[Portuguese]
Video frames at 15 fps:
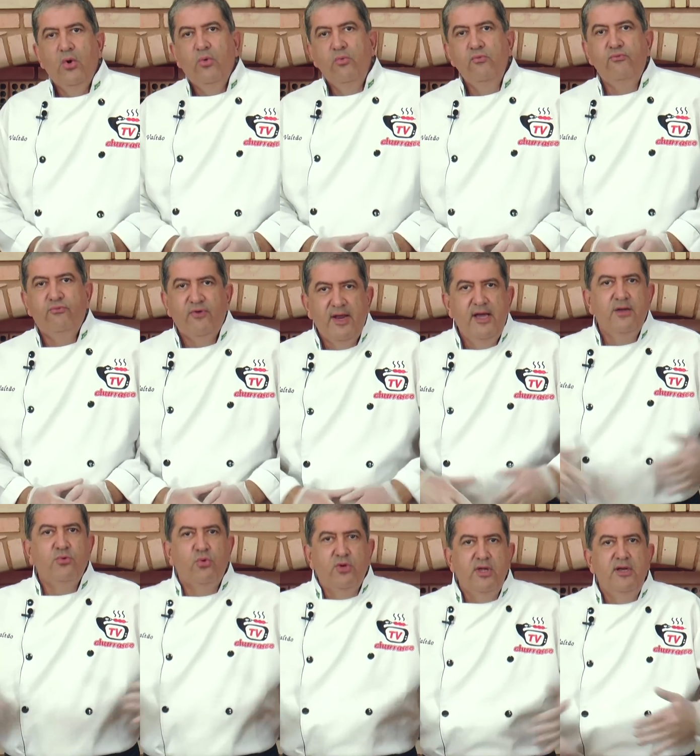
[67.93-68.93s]
um
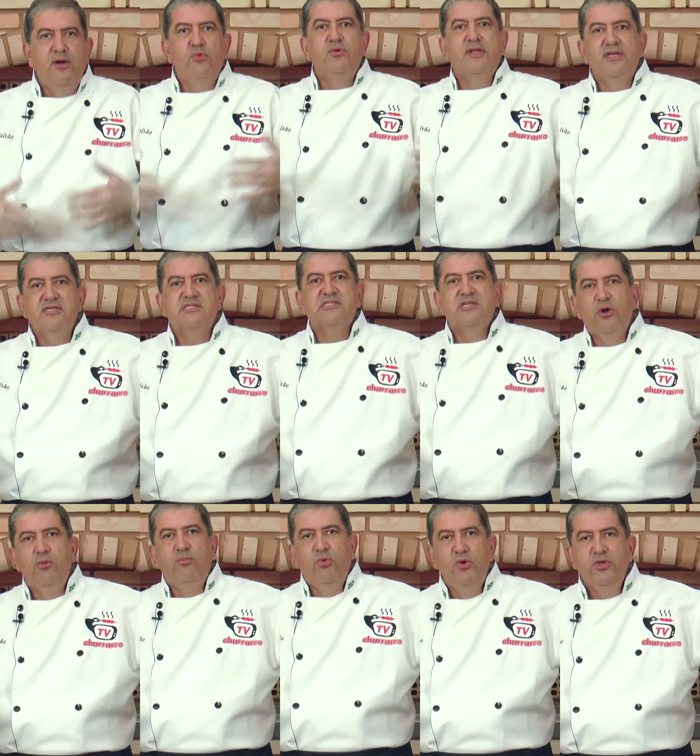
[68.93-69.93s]
frango que não cresceu
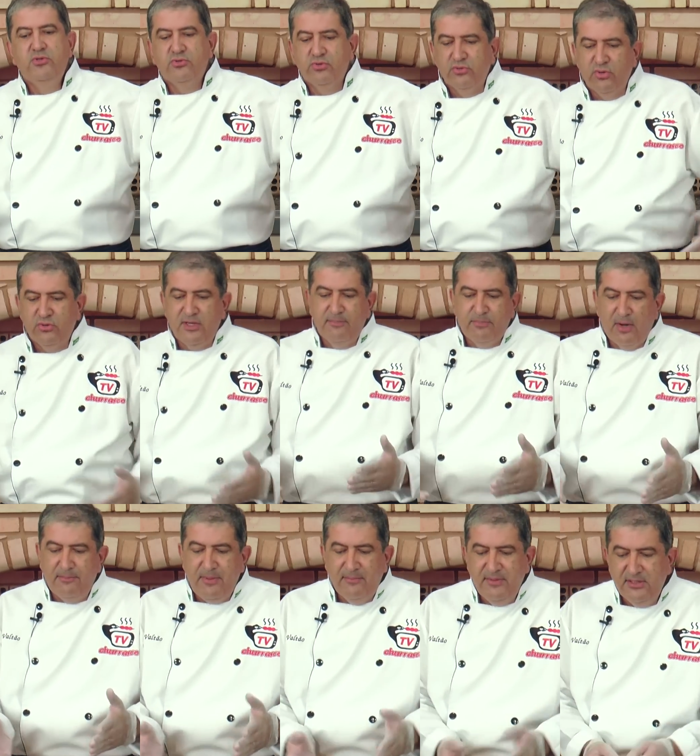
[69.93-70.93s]
muito do que
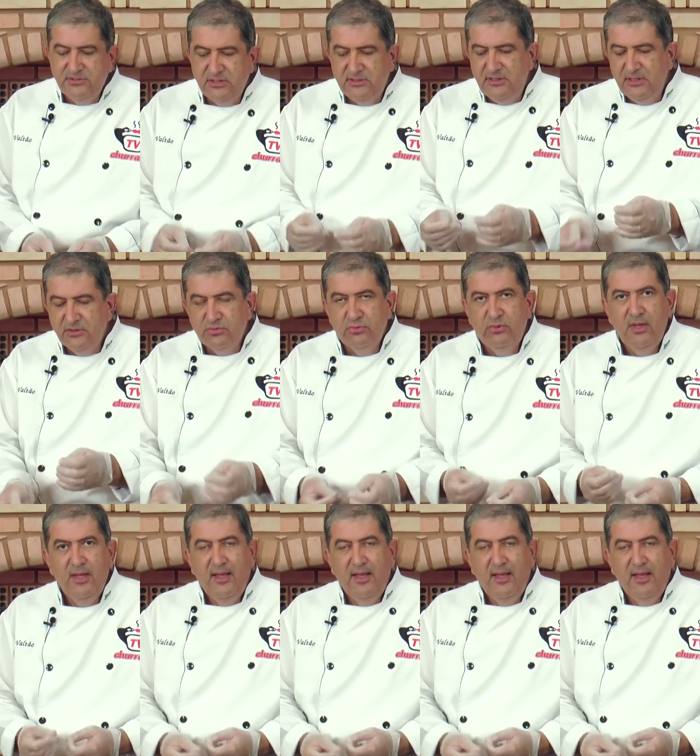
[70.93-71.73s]
propriamente dito